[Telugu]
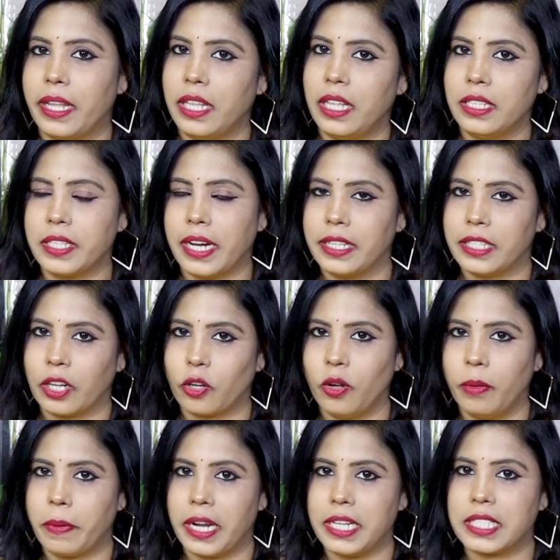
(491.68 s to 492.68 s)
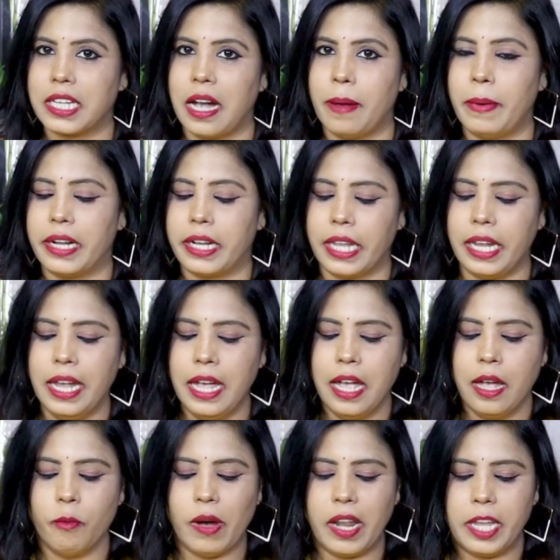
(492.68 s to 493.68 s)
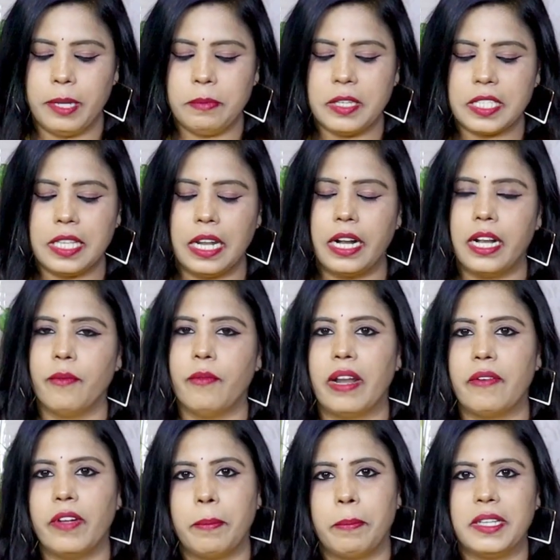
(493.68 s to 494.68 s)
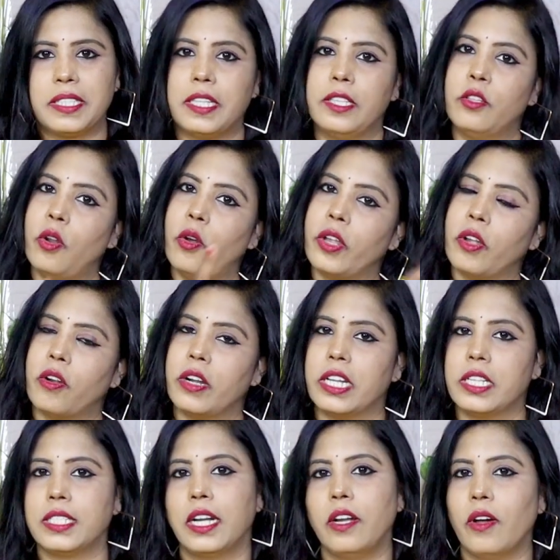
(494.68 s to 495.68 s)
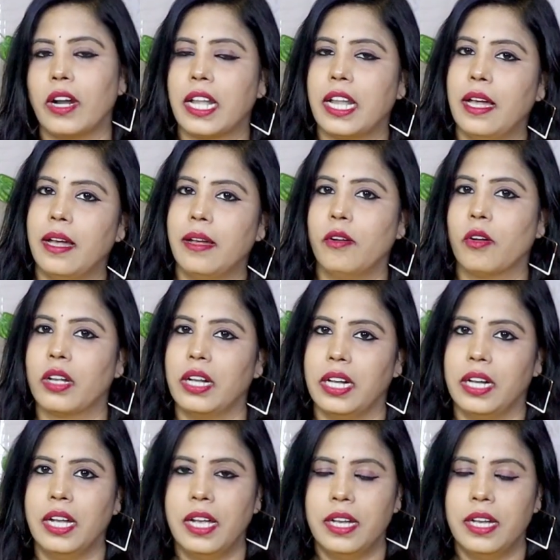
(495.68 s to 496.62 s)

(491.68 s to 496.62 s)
పెట్టేదే చాలా తక్కువ ప్రైస్ కాబట్టి వాళ్ళు ఏం చేస్తారంటే వన్ వన్ పీస్ ఇందులో ఇంకొక డిజైన్లో అట్లా ఒక